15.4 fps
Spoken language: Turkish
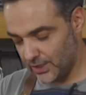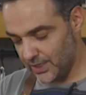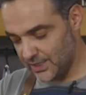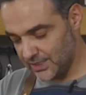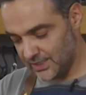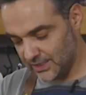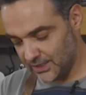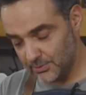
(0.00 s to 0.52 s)

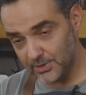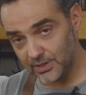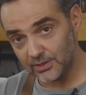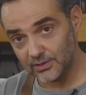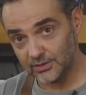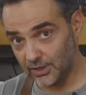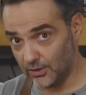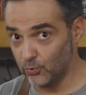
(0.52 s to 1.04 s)
lezzetli bir
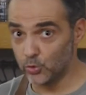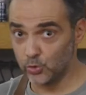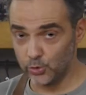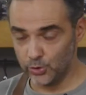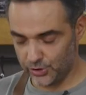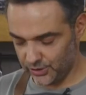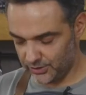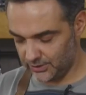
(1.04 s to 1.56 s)
tavuk suyu
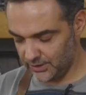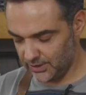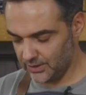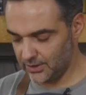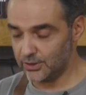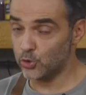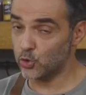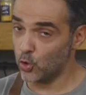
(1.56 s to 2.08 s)
çıktı.
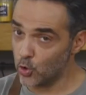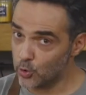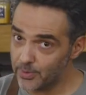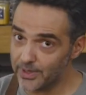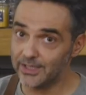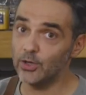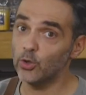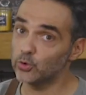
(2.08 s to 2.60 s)

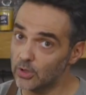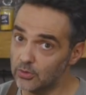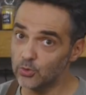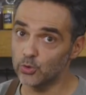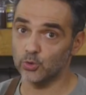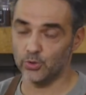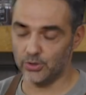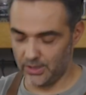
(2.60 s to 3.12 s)
Çorbayı da o tavuk
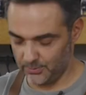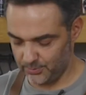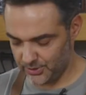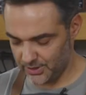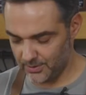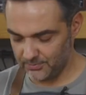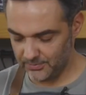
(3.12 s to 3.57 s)
suyuna yapacağım.